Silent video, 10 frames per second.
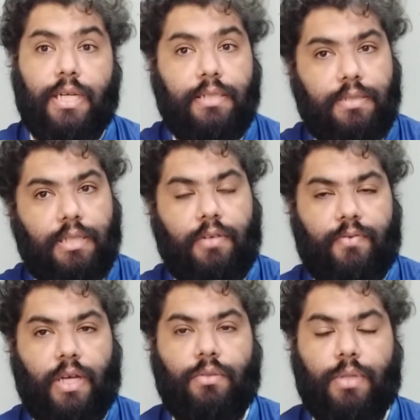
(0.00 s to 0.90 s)
antes dele
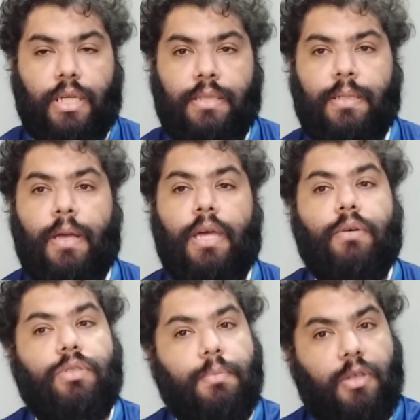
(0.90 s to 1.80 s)
ficar doente,
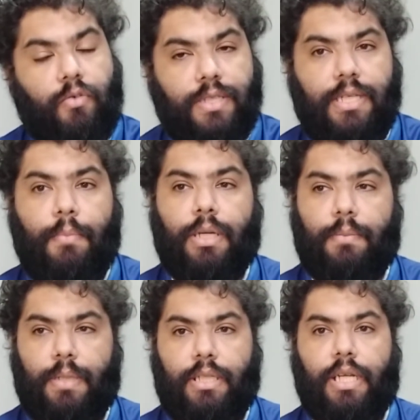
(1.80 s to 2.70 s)
o time teve uma
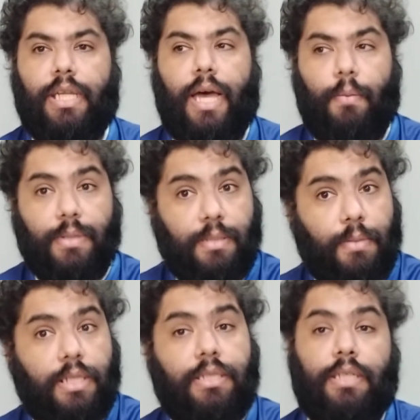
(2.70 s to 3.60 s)
semana para treinar, uma
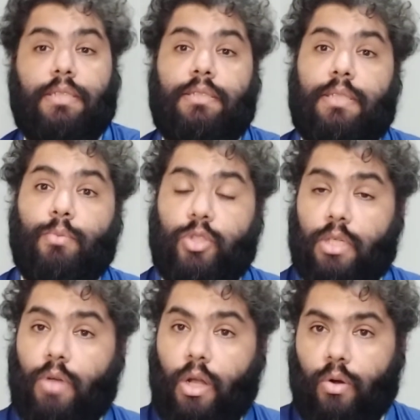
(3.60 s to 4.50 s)
semana que tá, estamos
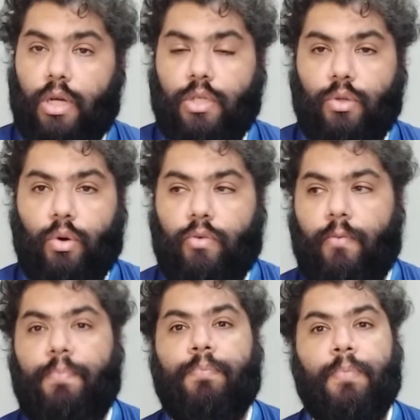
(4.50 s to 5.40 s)
tendo agora de
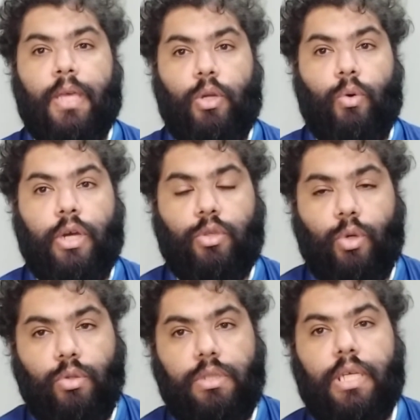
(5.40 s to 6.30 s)
novo. E com o
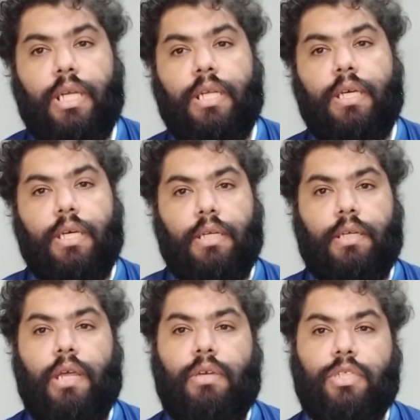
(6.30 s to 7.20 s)
retorno dele,
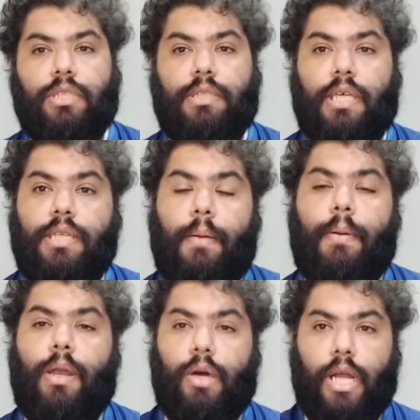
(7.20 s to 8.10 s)
creio que a gente tende a
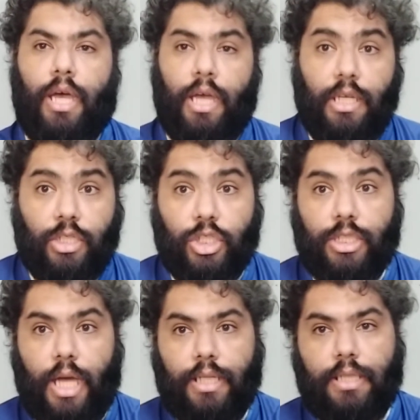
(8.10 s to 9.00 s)
melhorar
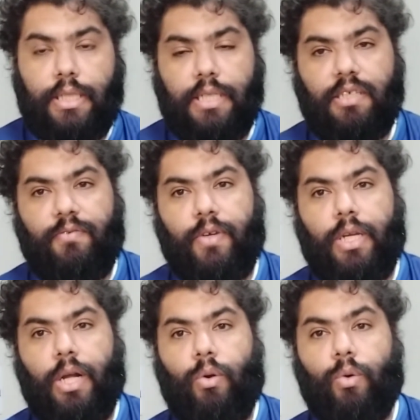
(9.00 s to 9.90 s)
já na
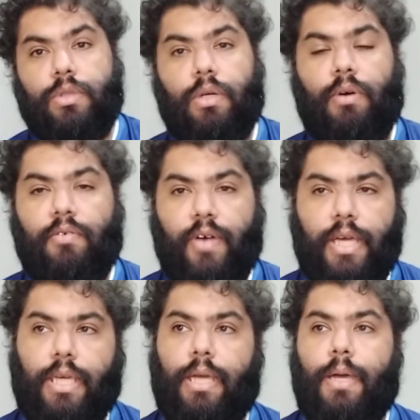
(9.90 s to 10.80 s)
terça-feira contra o
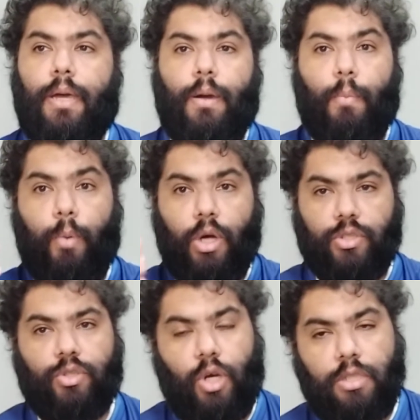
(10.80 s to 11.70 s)
Havaí. Boa
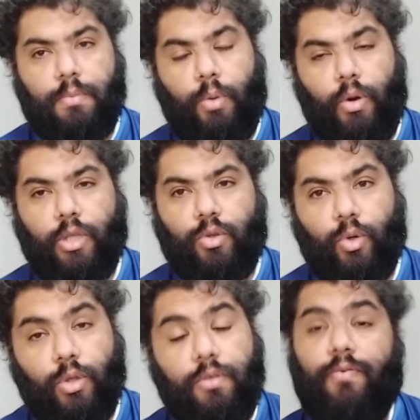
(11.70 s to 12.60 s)
sorte, bom
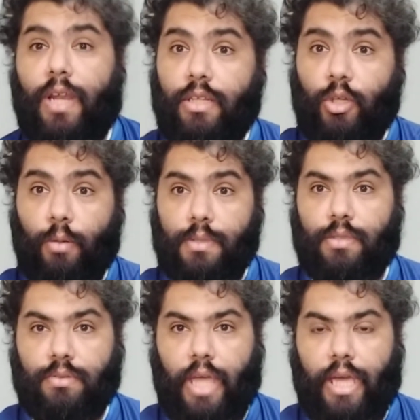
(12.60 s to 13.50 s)
retorno. E falando em
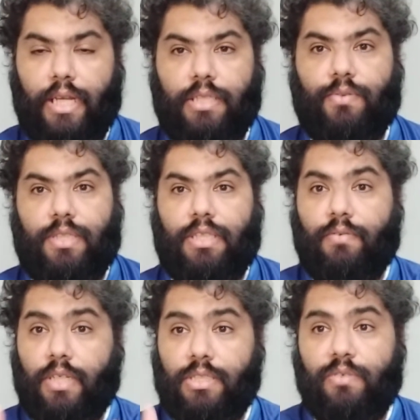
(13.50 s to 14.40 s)
comissão técnica, se você está
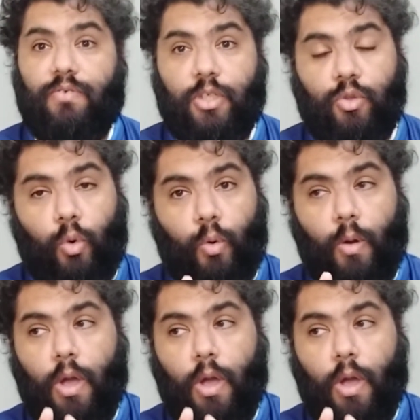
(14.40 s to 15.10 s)
vendo esse vídeo